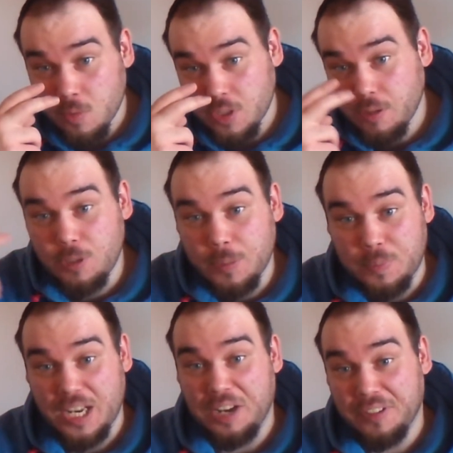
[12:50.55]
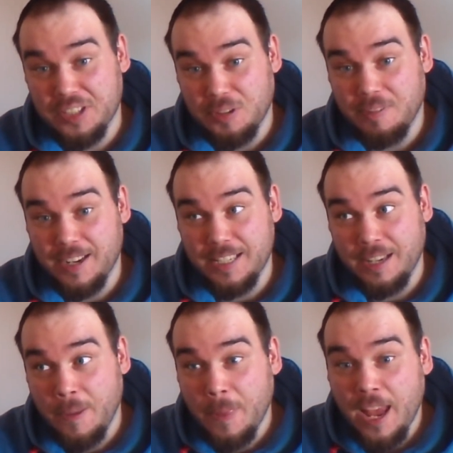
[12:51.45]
może ludzie przeinwestowali,